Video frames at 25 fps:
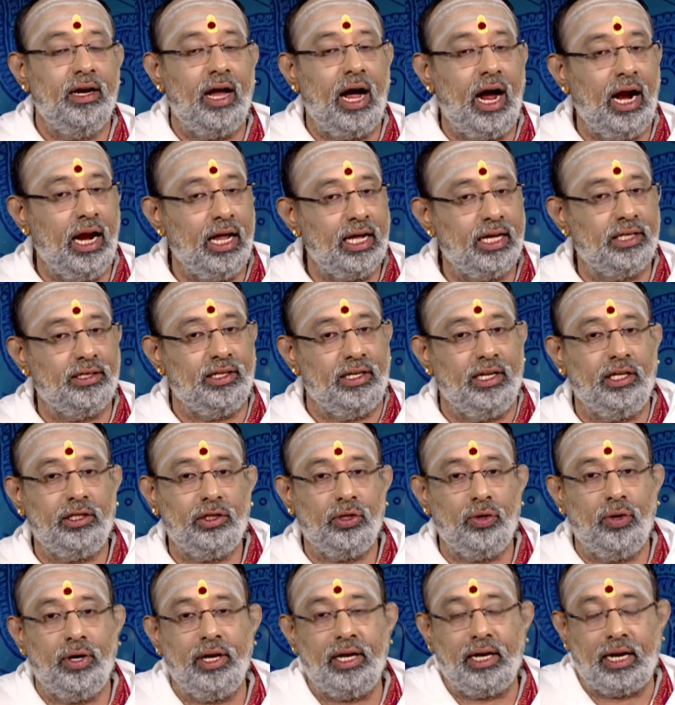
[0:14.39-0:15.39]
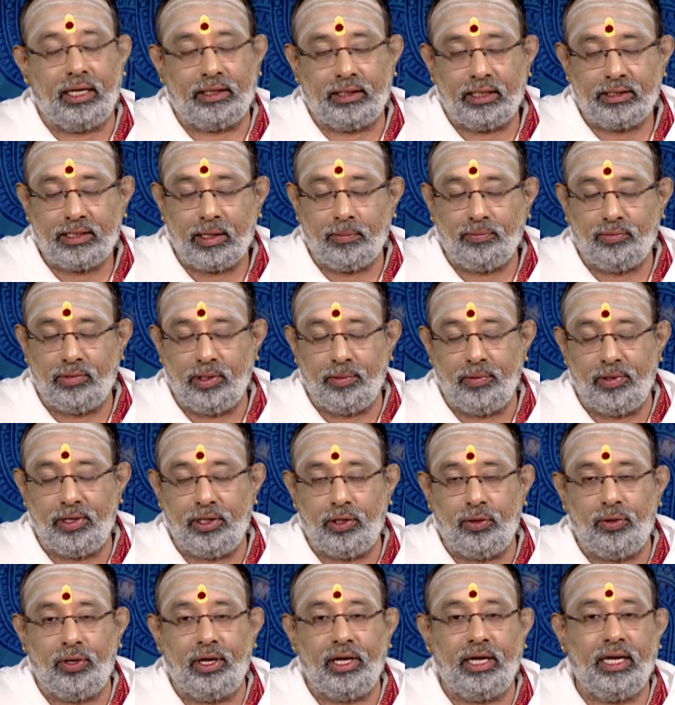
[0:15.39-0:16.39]
நாளைய தினத்தினுடைய ரத்த
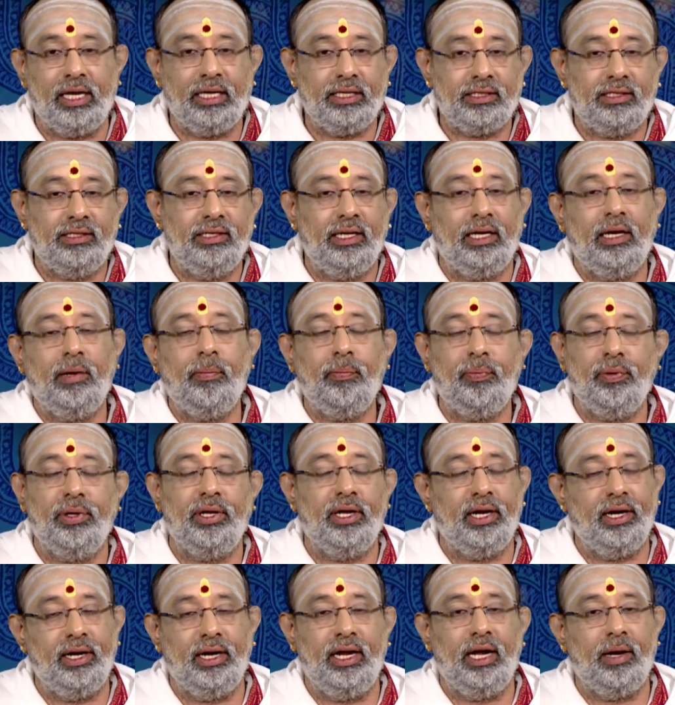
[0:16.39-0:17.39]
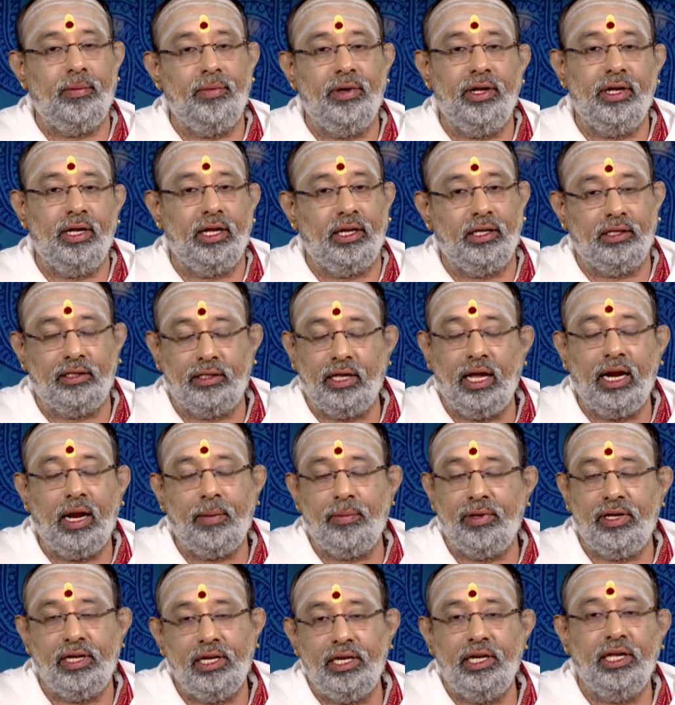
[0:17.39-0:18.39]
சப்தமியினுடைய சிறப்பு என்ன அப்படிங்கிறது தான்
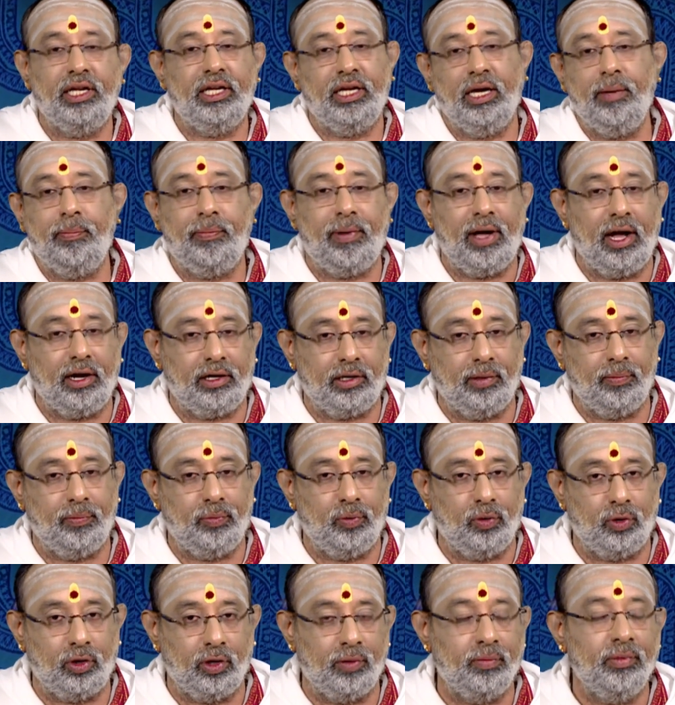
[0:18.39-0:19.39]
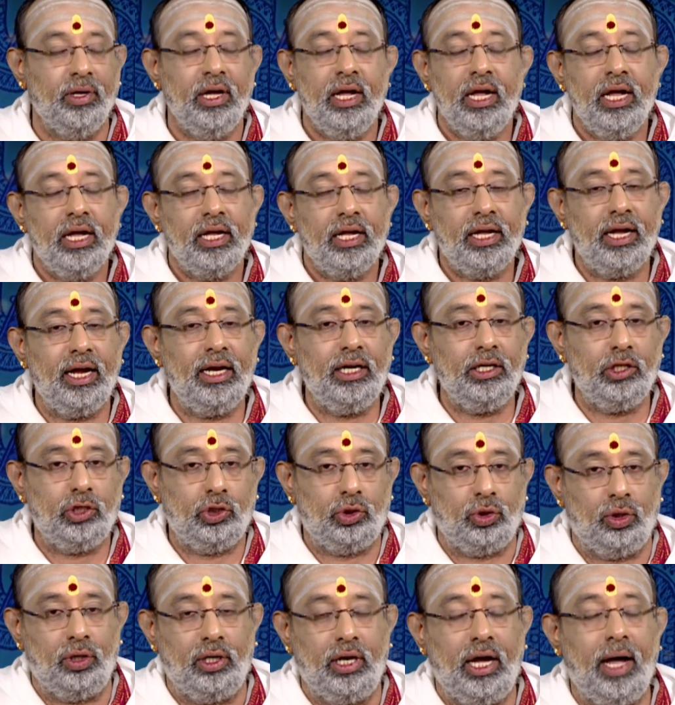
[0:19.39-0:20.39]
நம்ம இன்றைக்கே பார்க்க போகிறோம் ஏன்னு
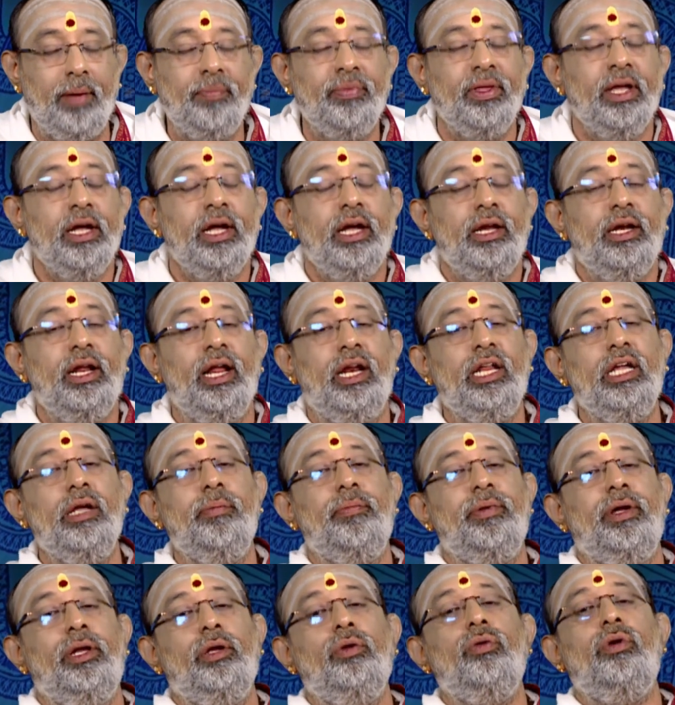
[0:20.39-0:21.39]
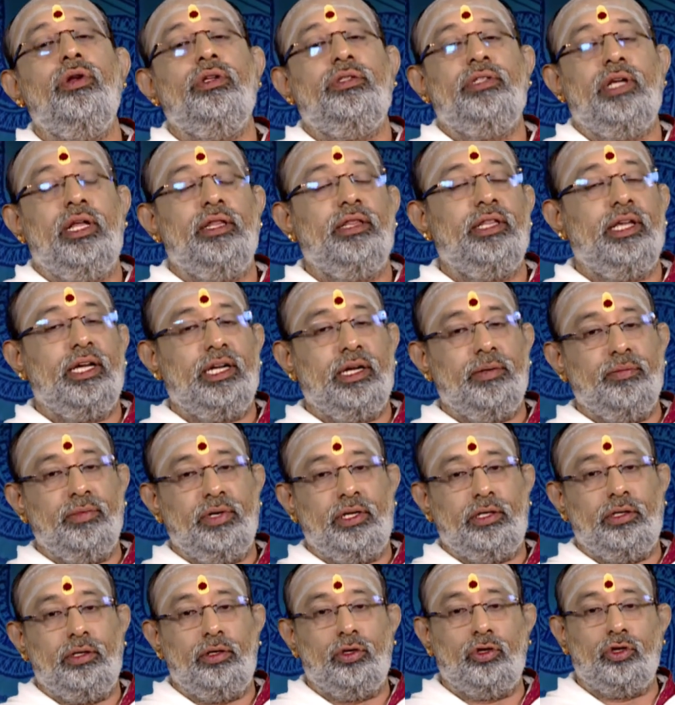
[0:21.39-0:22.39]
சொன்னால் நிறைய பேருக்கு ஒரு
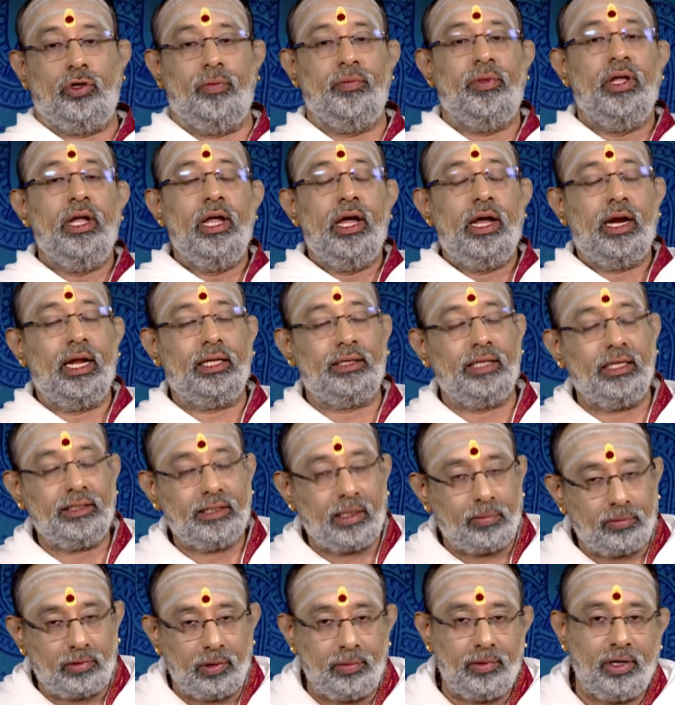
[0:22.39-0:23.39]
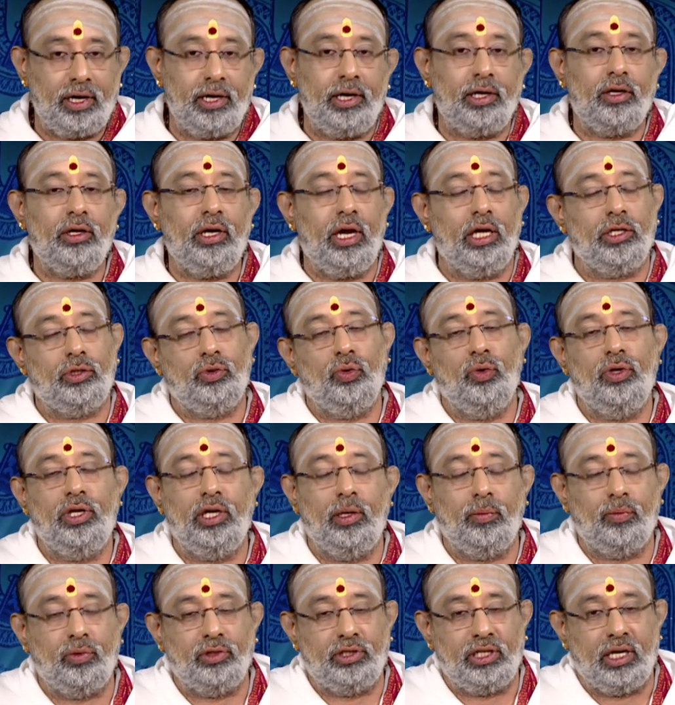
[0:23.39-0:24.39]
சந்தேகம்ங்கிறது இருக்கும் ரத்த சப்தமி அன்றைக்கி நான்
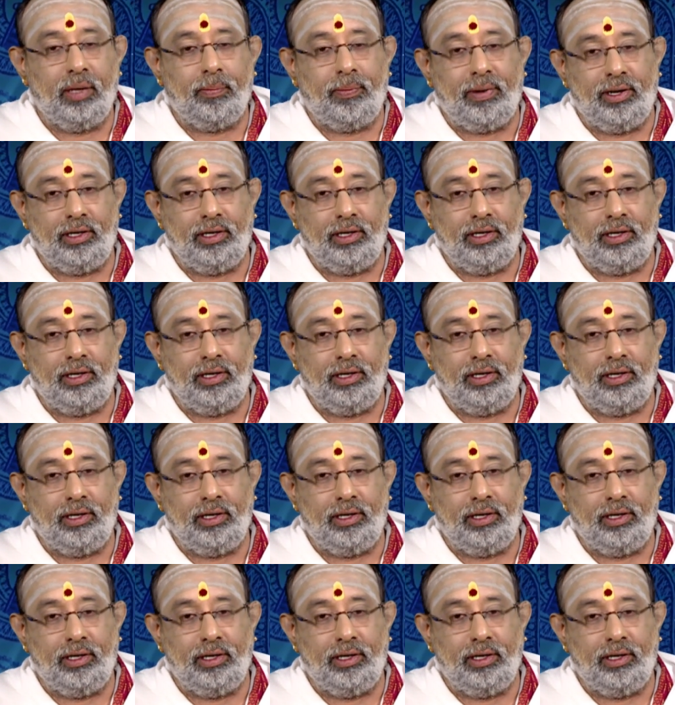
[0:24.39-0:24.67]
சூரிய பூஜையை